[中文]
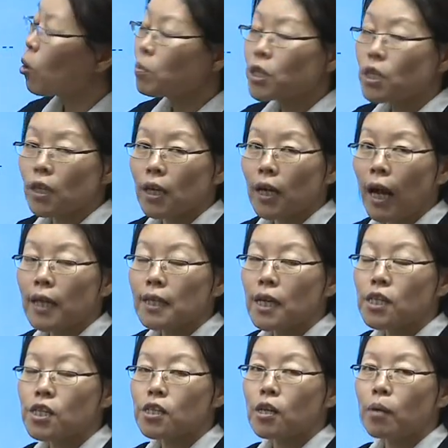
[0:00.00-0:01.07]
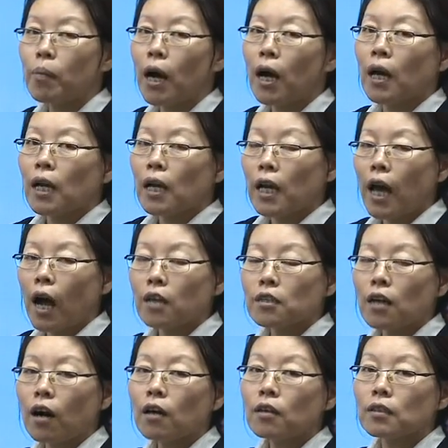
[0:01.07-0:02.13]
我们只能看见是什么？两
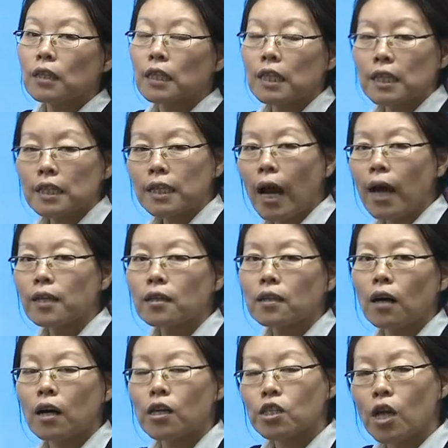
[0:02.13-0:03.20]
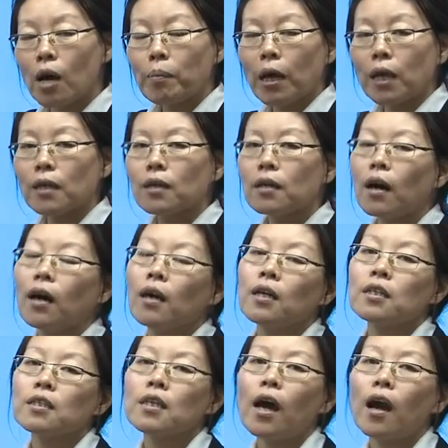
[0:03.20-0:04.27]
层，底下一个，上面一个，
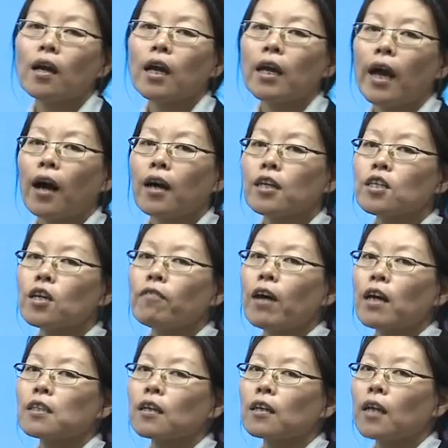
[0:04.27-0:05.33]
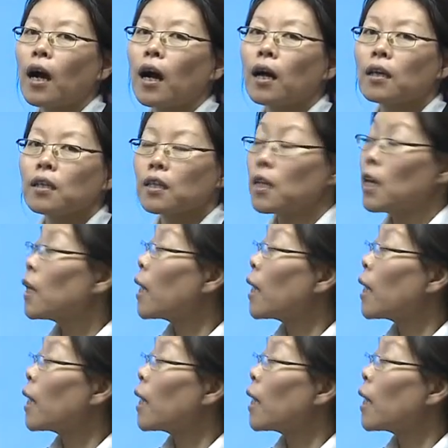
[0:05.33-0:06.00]
这样的两个正方形的叠